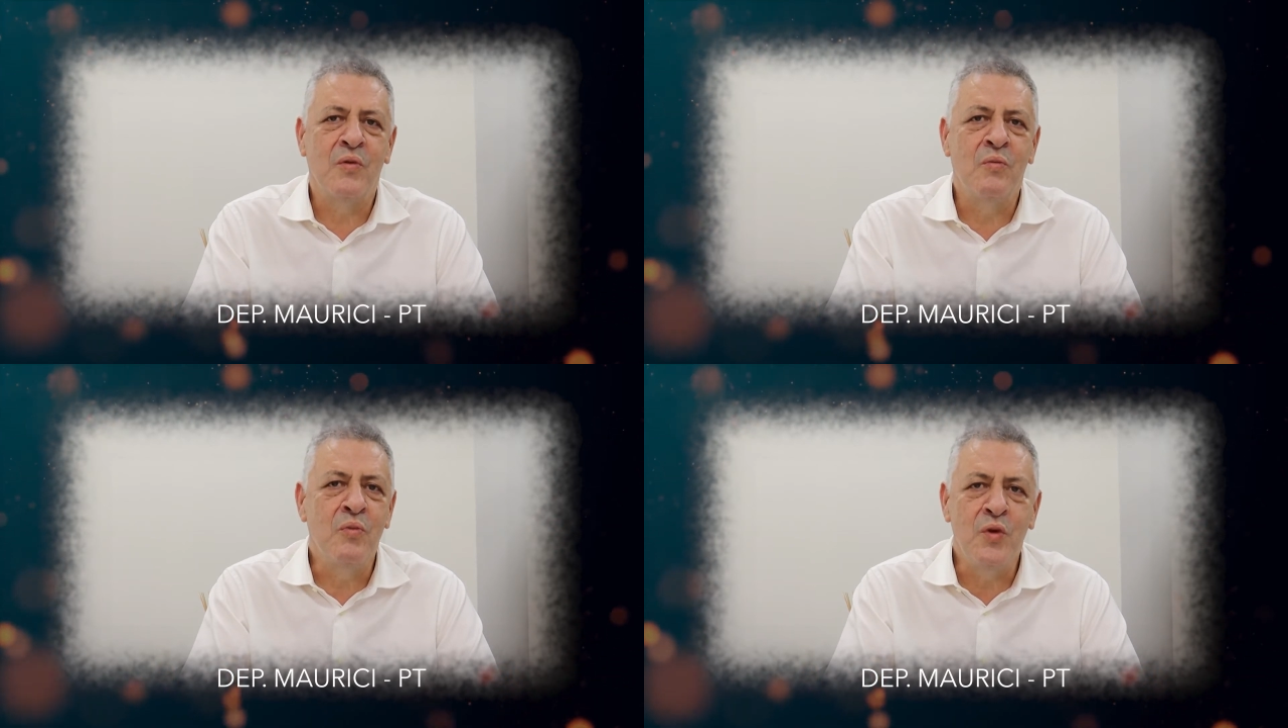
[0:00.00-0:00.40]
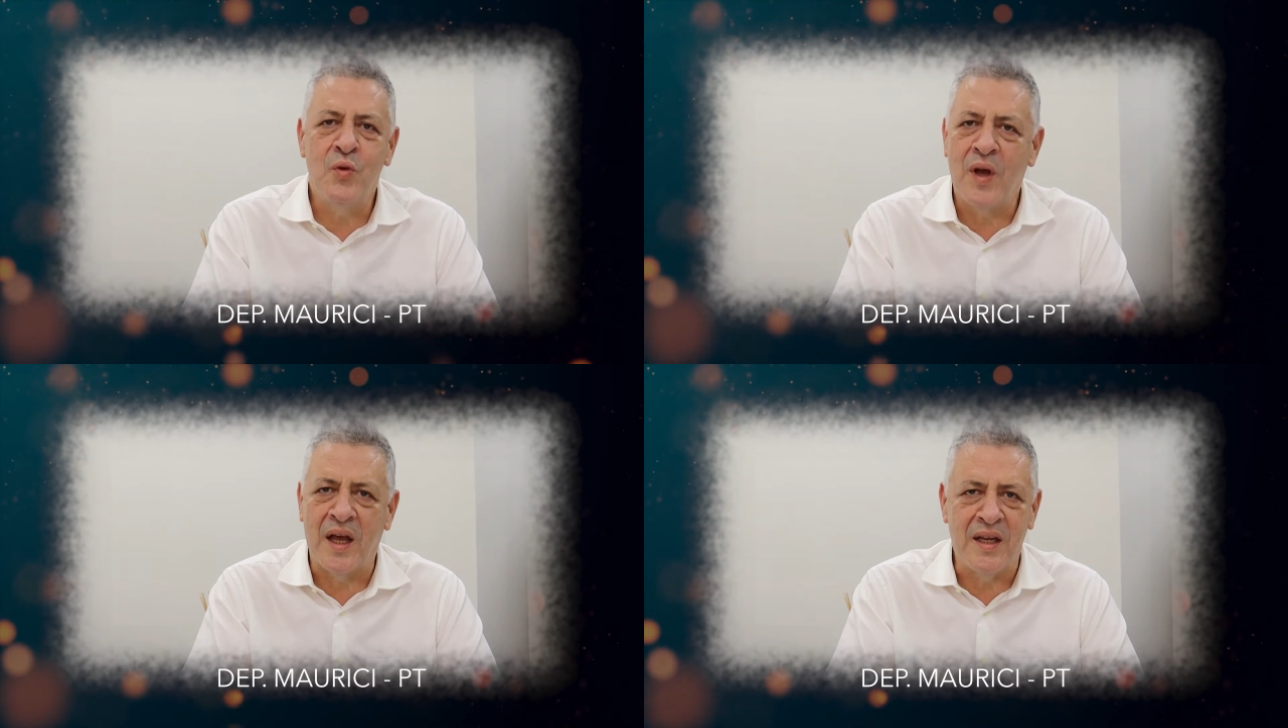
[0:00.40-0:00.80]
com
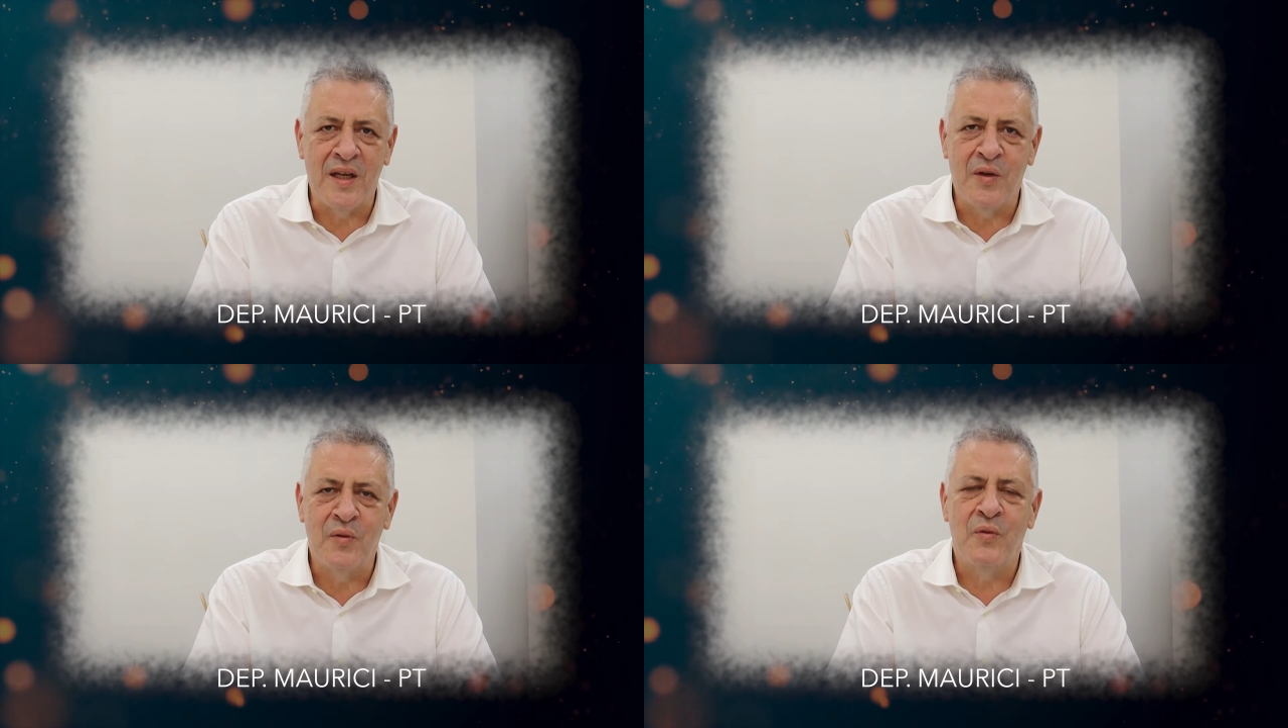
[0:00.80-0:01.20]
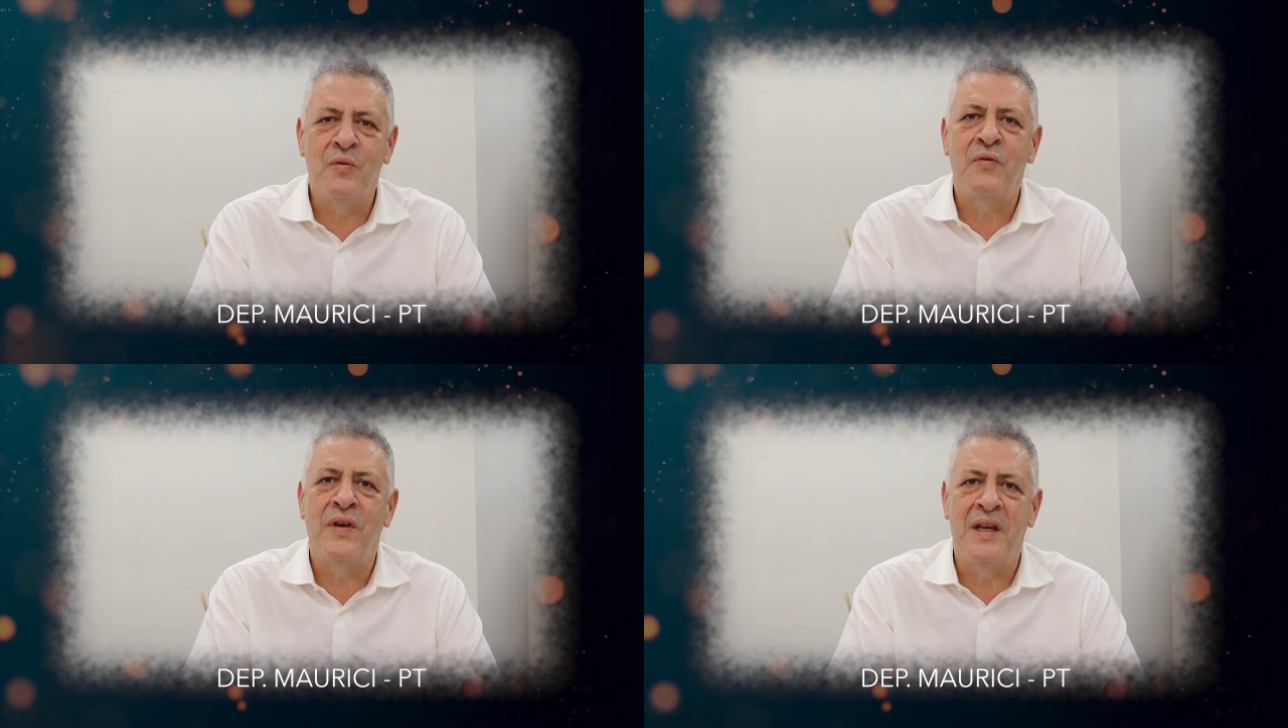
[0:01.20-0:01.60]
muito carinho,
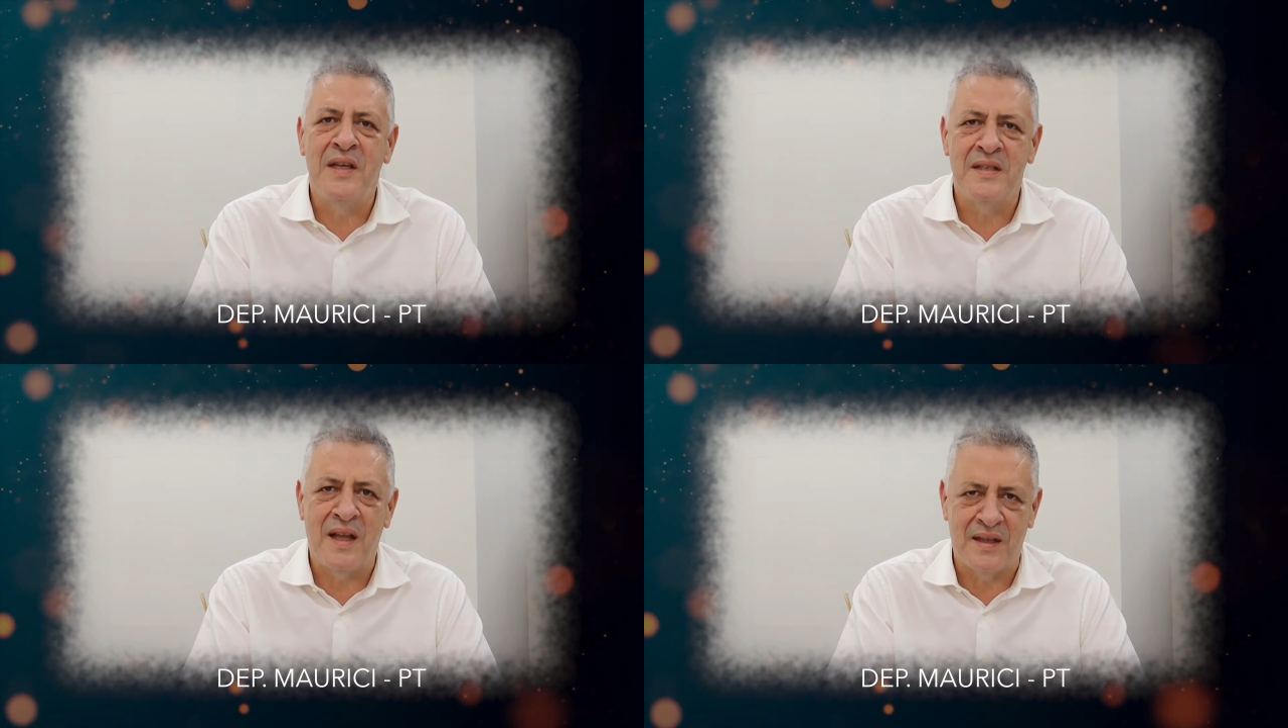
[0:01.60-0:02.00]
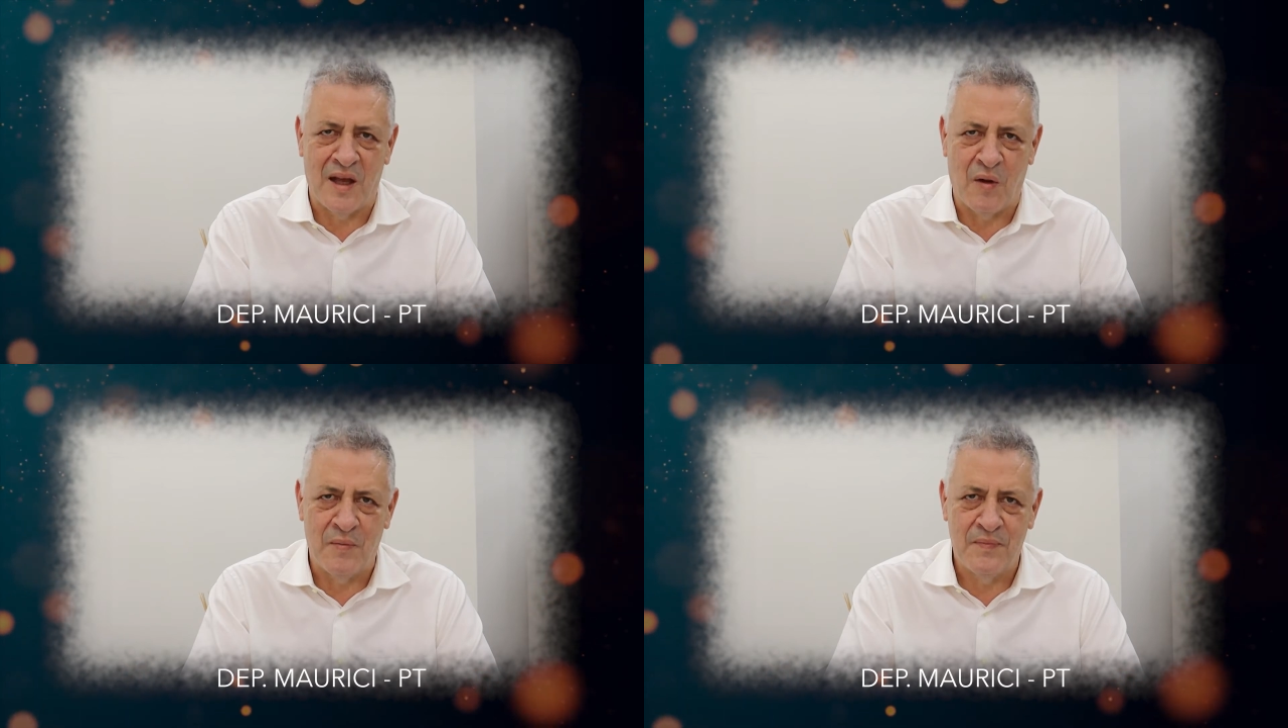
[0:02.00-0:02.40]
um Feliz
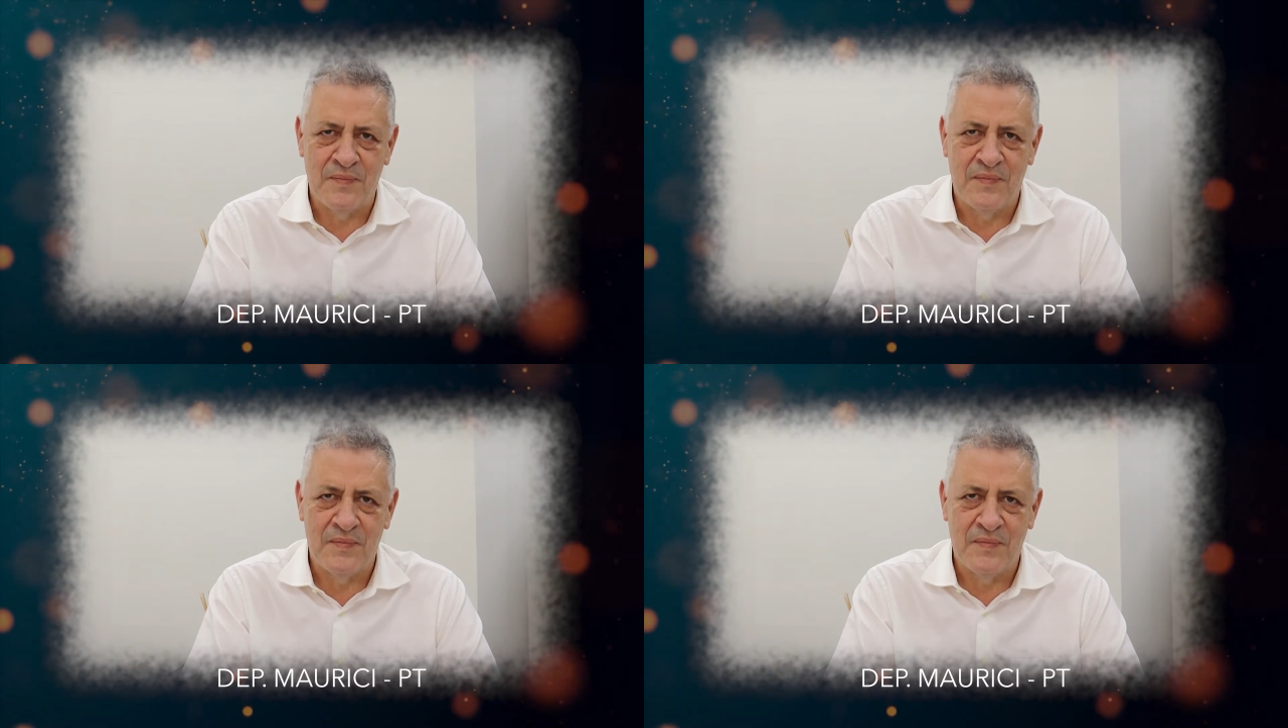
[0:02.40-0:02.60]
Natal